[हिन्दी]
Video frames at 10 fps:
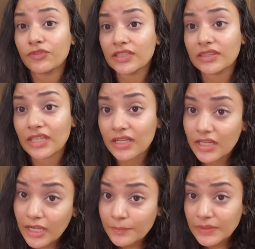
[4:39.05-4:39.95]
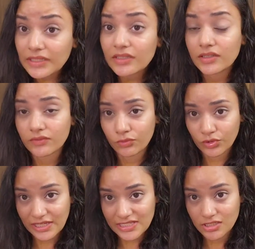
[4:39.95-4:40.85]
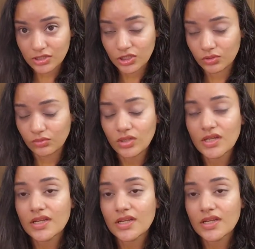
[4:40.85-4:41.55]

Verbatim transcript: फिट तक का भी वो ले सकते हो